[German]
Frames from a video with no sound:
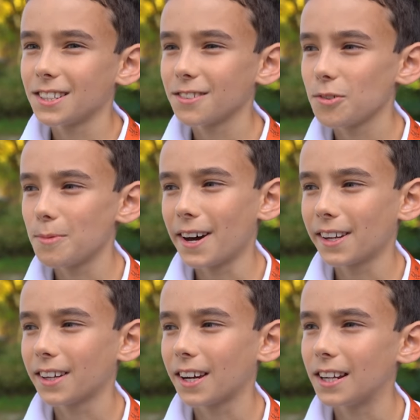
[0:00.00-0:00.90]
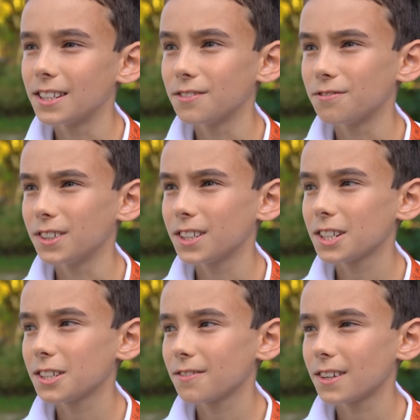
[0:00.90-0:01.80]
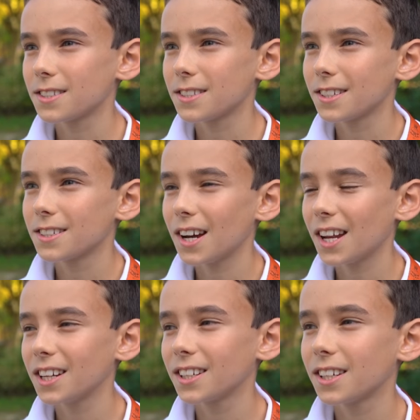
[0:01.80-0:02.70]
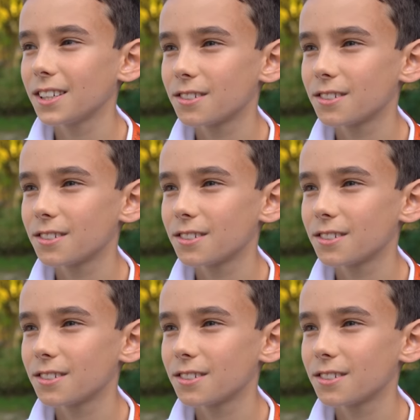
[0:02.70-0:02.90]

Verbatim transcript: Also wir machen relativ wenig, was digital angeht.